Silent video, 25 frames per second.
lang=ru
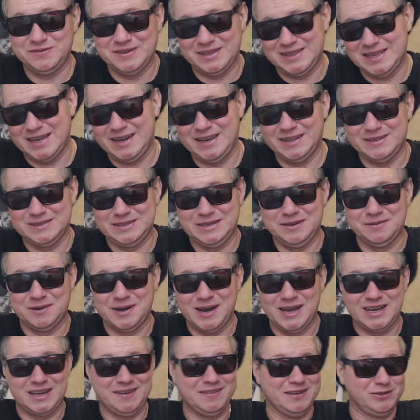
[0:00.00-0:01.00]
две тарелки в
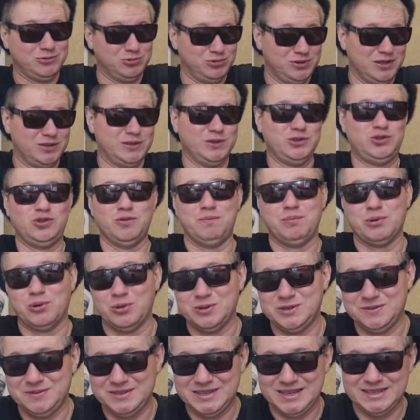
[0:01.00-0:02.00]
раке, или тут надо еще
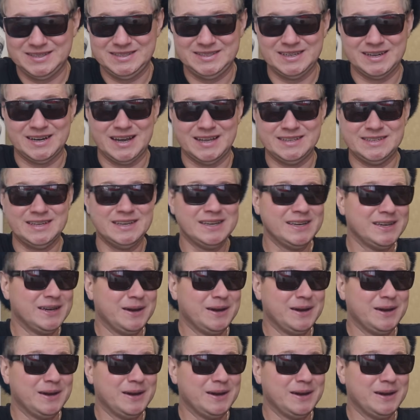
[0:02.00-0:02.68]
противень оттирать.